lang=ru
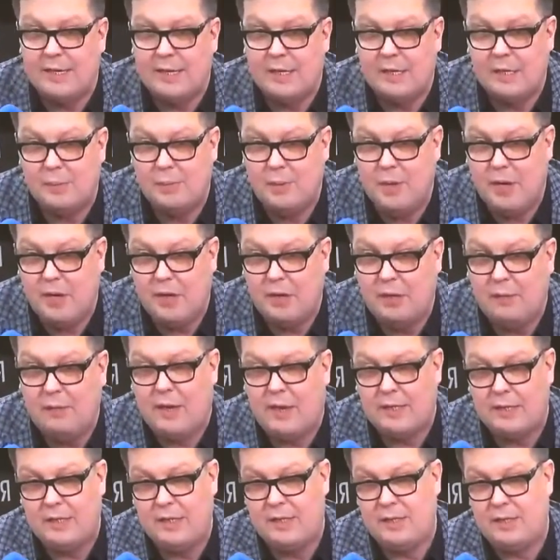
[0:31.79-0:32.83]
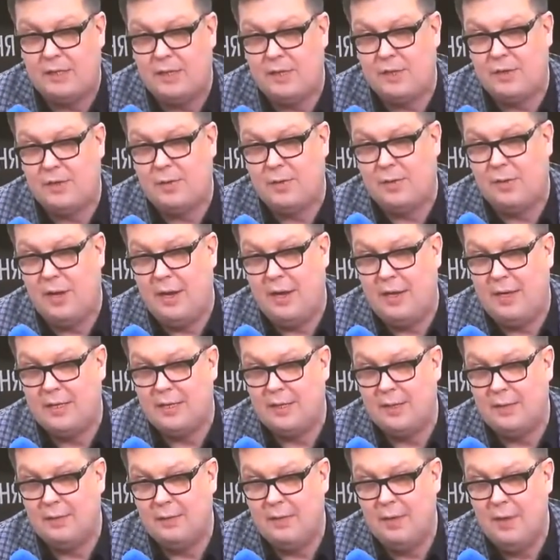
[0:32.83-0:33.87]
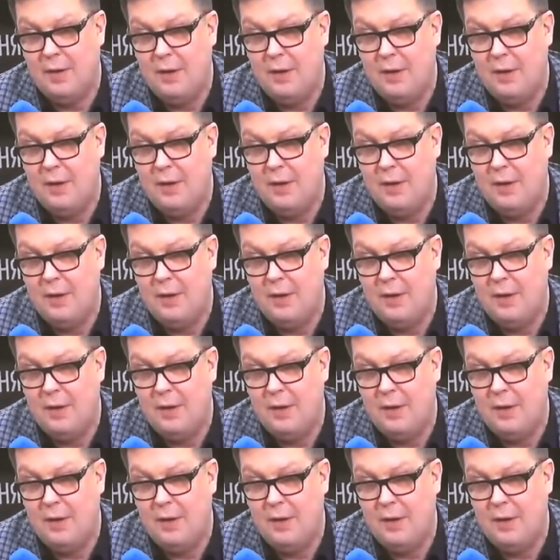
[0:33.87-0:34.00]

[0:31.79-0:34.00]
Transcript: экспертов и российских журналистов.